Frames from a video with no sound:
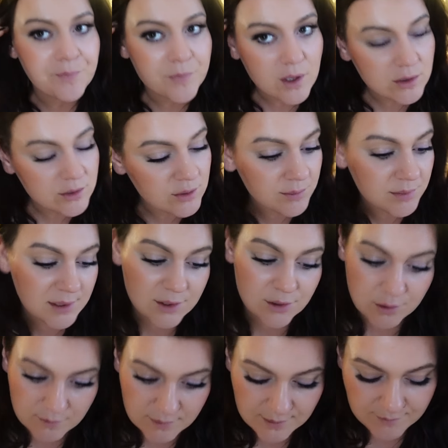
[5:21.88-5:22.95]
No i sobie
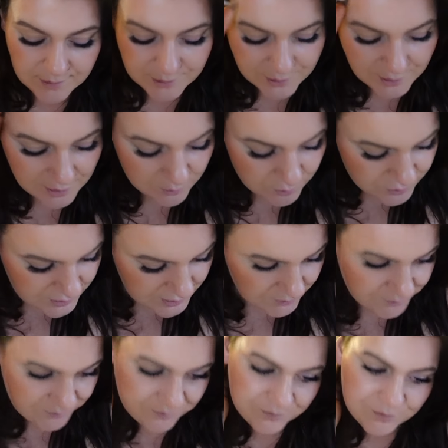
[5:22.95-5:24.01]
naszkowałam właśnie arbuza.
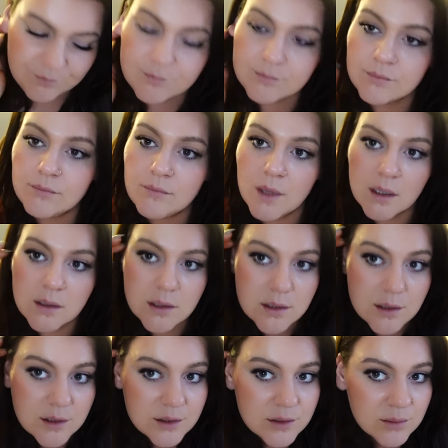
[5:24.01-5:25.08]

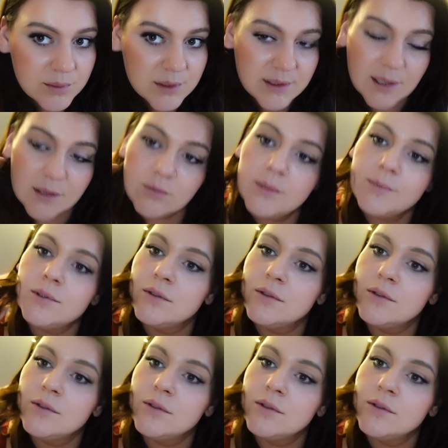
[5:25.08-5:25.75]
I, I sobie zjadłam